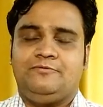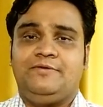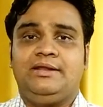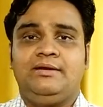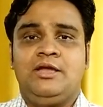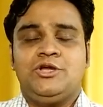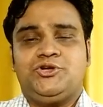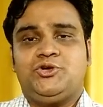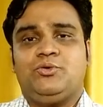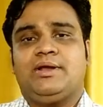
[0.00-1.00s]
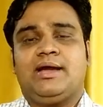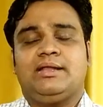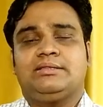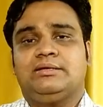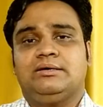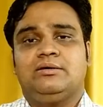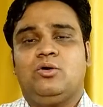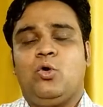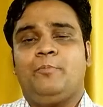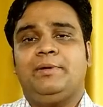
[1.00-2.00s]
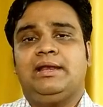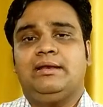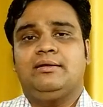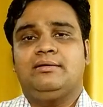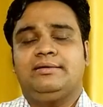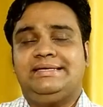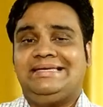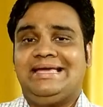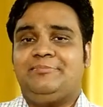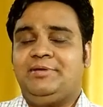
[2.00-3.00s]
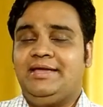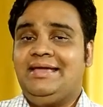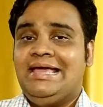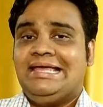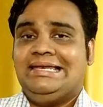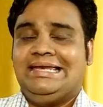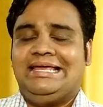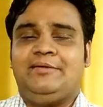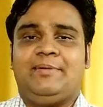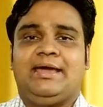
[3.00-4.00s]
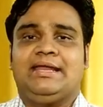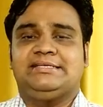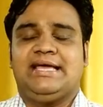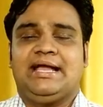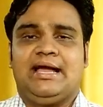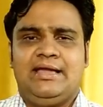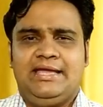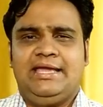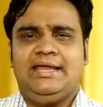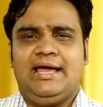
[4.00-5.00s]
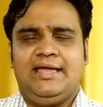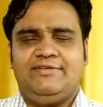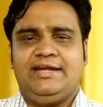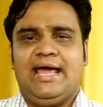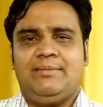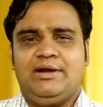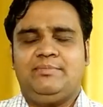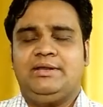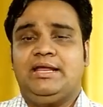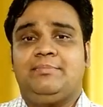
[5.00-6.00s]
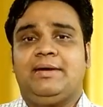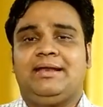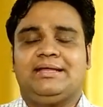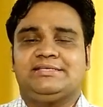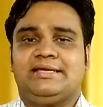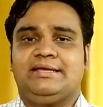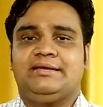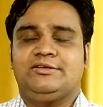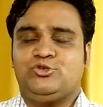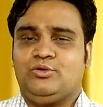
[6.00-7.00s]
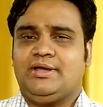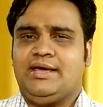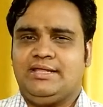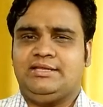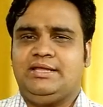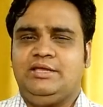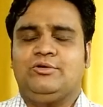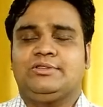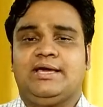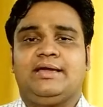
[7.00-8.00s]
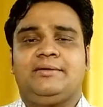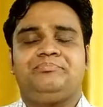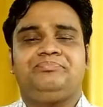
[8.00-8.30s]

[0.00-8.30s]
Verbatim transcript: फिर शुक्र का रत्न ओपल ये भी नहीं पहना जाएगा हीरा या फिर डायमंड भी नहीं पहनना चाहिए शुक्र का रत्न ही होता है